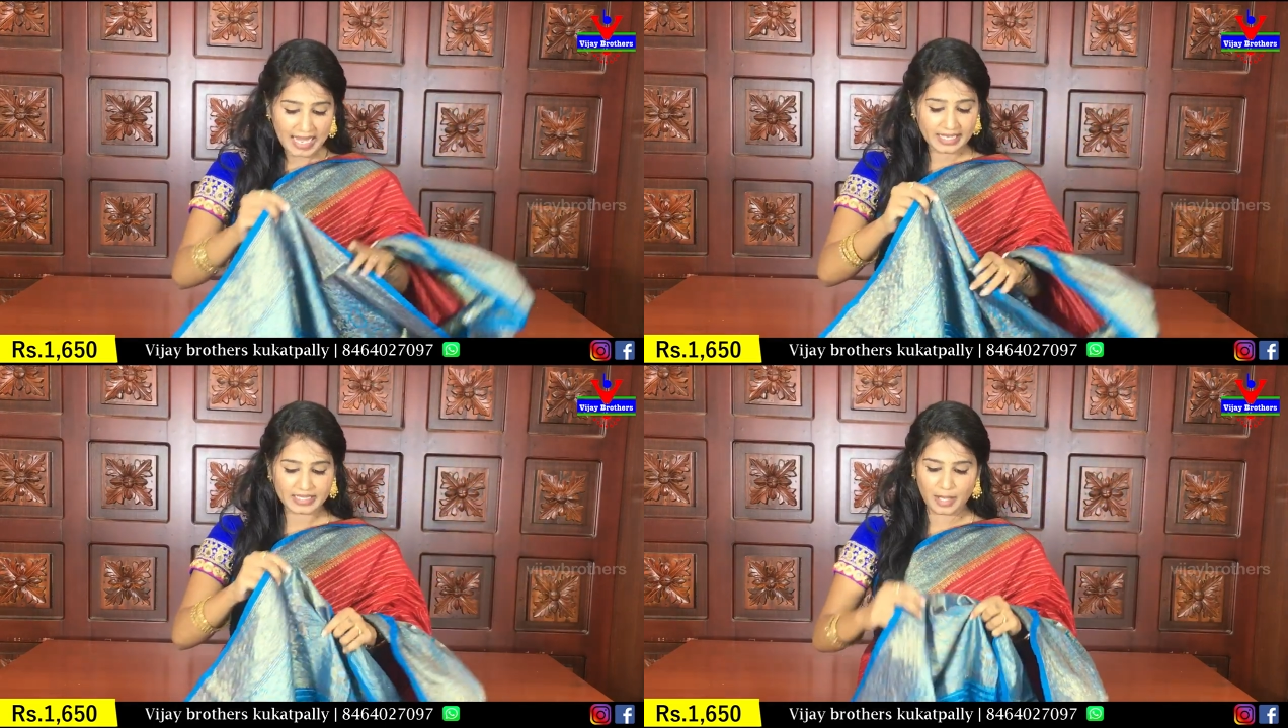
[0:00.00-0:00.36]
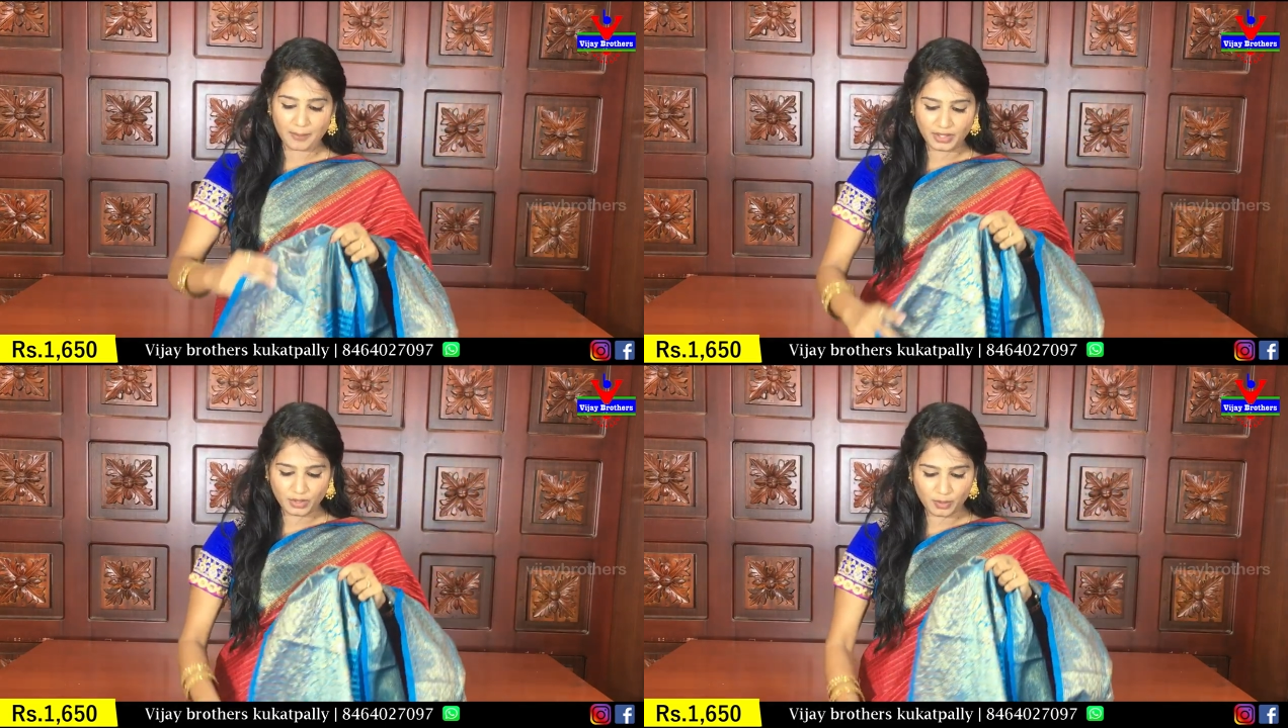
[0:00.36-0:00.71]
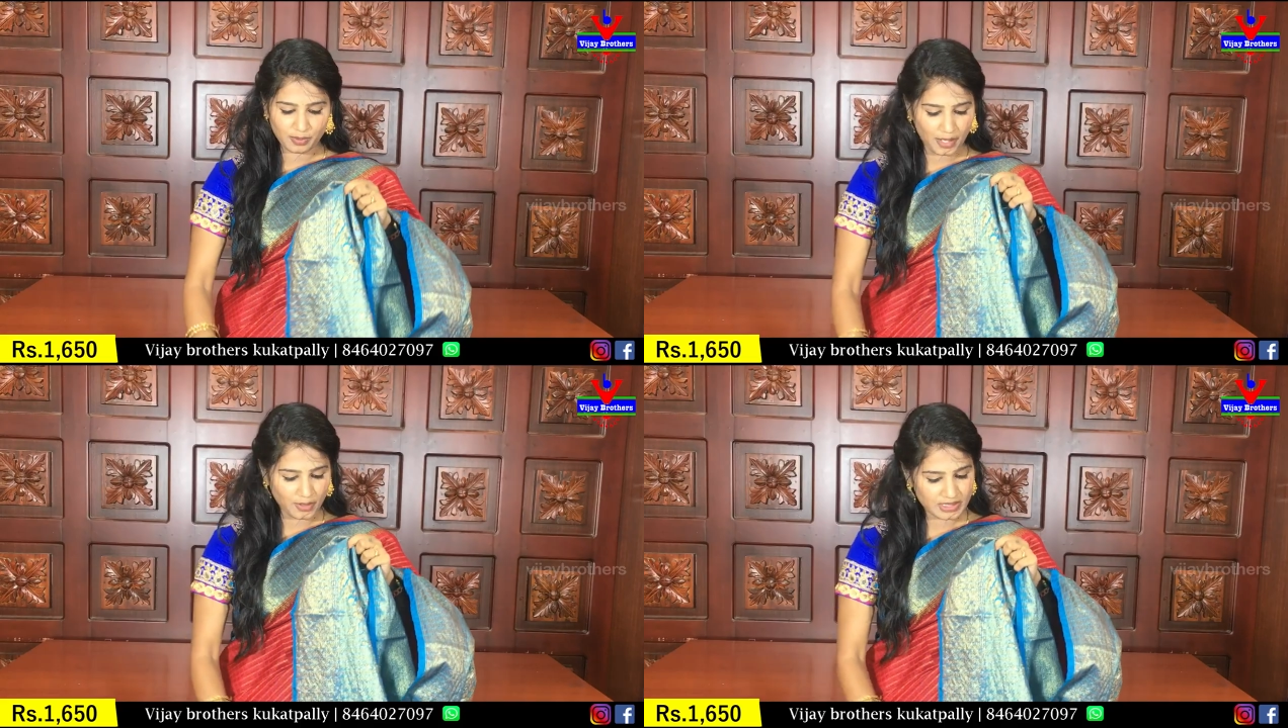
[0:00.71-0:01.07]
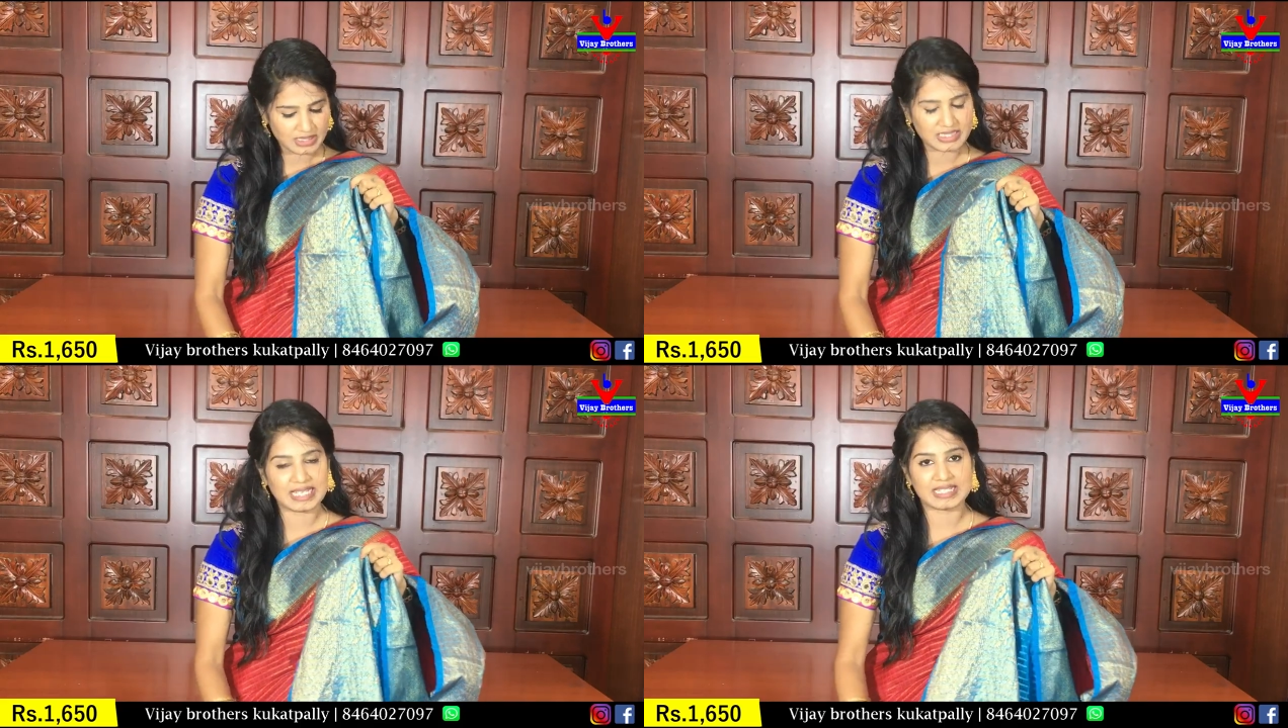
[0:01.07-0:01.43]
అండ్ కమింగ్ టు బ్లౌజ్
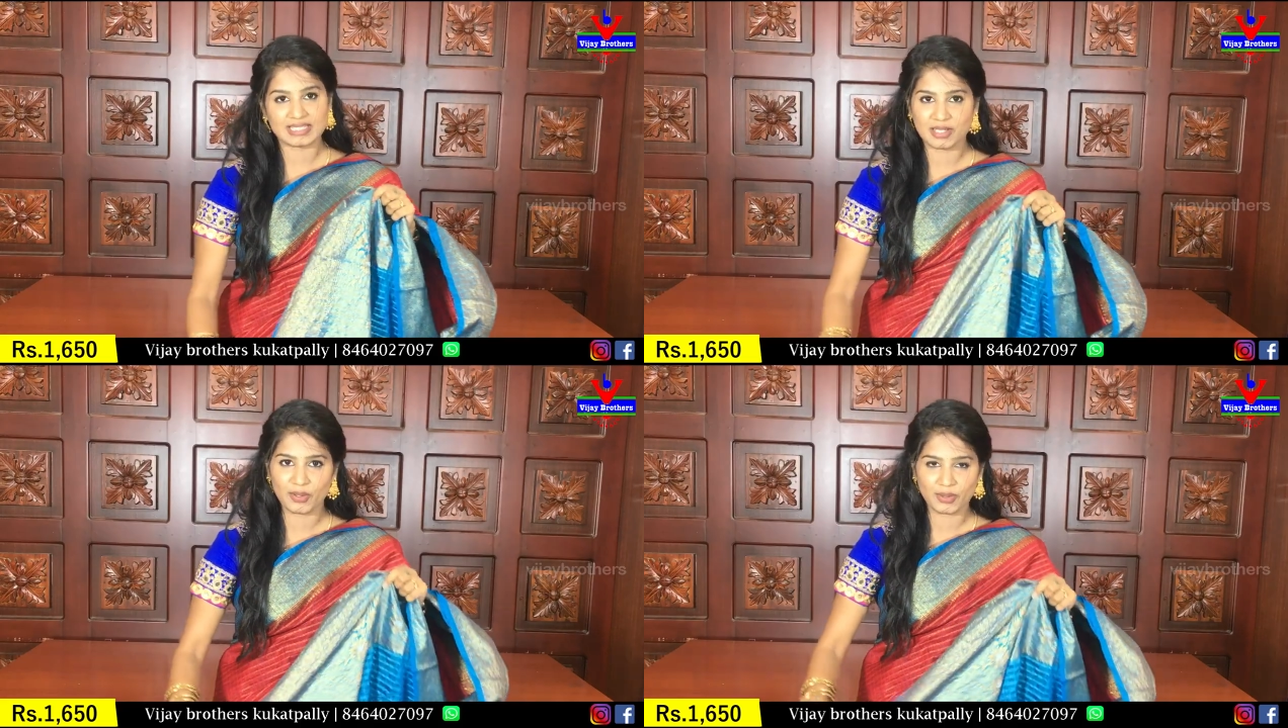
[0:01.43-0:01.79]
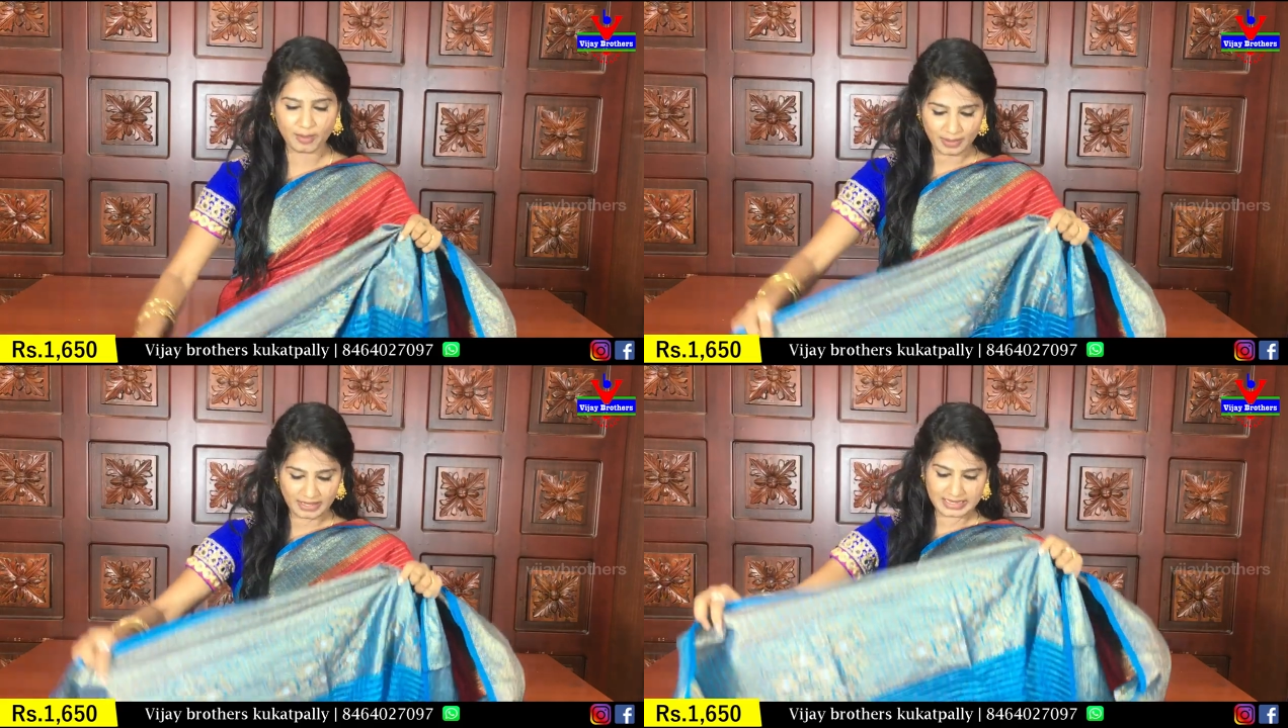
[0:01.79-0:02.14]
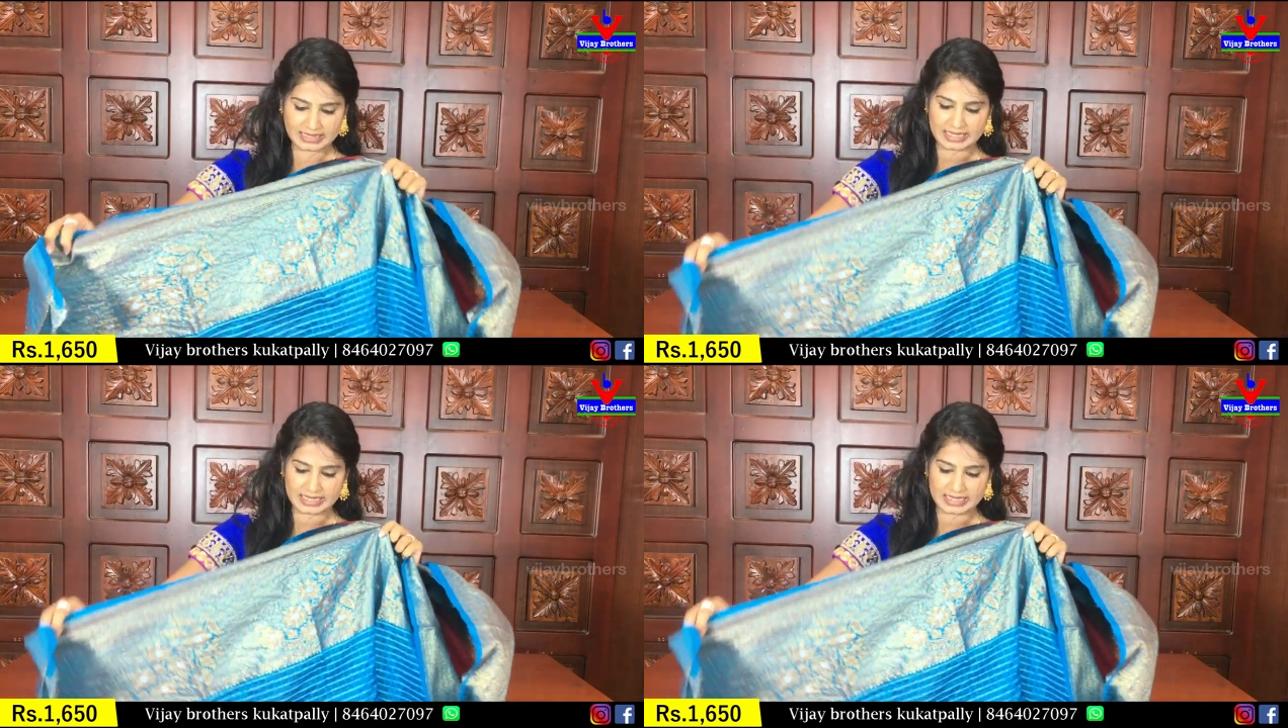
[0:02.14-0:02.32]
చెక్స్లోనే మనకి